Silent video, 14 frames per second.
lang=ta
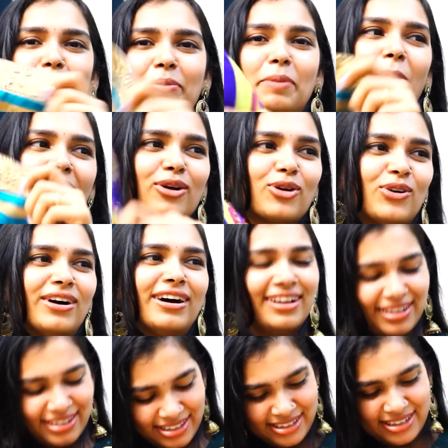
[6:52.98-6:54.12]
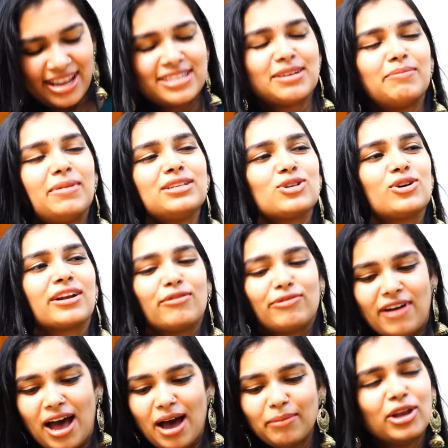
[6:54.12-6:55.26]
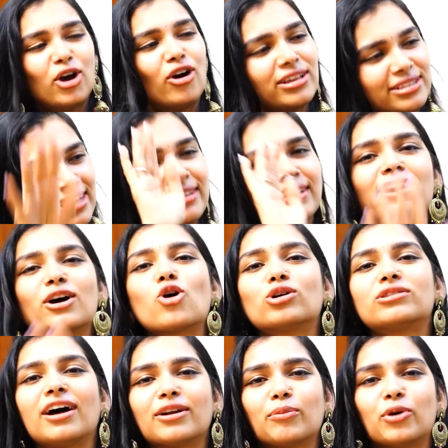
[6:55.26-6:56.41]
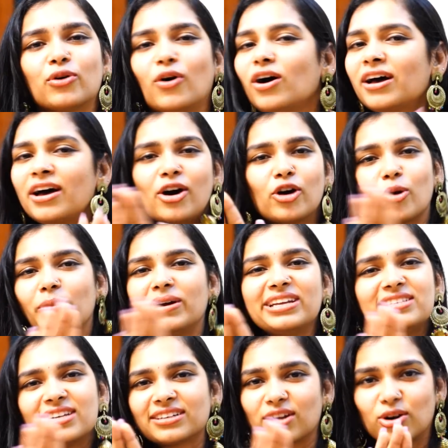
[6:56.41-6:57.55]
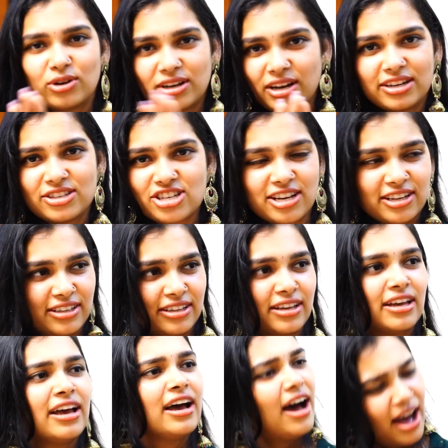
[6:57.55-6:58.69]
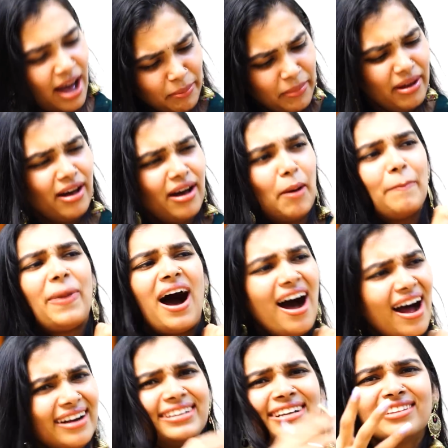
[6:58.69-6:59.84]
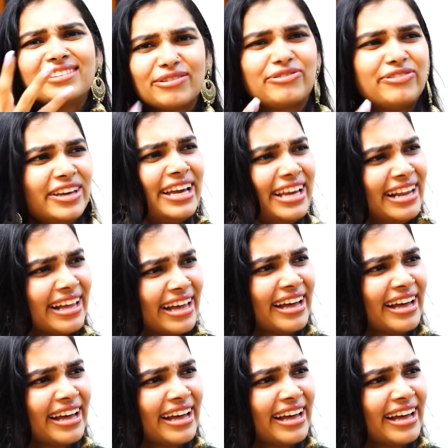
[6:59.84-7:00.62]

இப்படி பறக்கும் நிஜமா சொல்றேன் ஃபேமிலியோட சேர்ந்து நாங்க குத்தாட்டம் போடுவோம் ரொம்ப டீசென்ட் எல்லாம் நினைச்சுக்காதீங்க ஆமா பாட்டு அந்த ஃபீல்